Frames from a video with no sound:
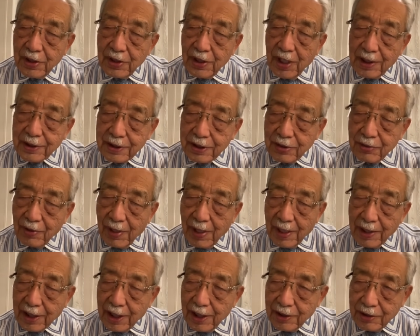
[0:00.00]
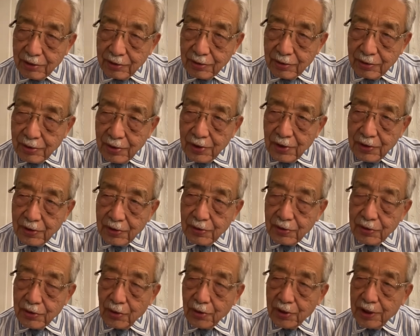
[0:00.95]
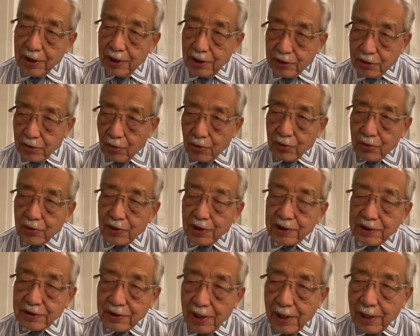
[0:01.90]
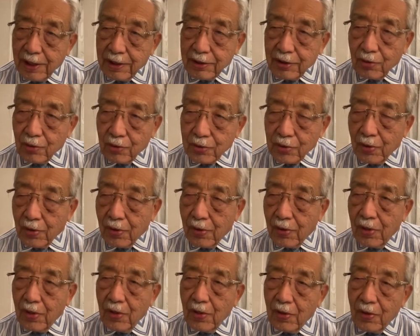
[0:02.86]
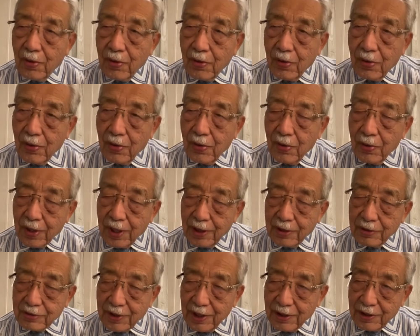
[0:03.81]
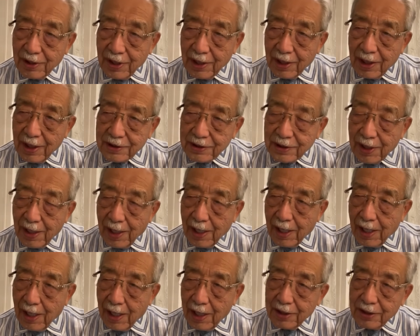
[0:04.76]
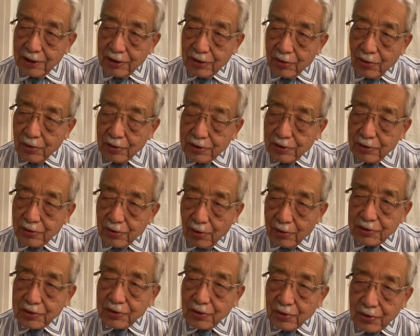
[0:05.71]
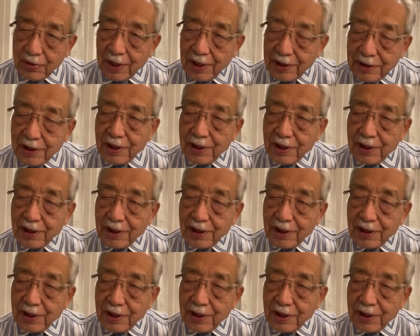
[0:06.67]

あるいは原油、より以上のですね、量の原油天然ガスがインド、中国、その他に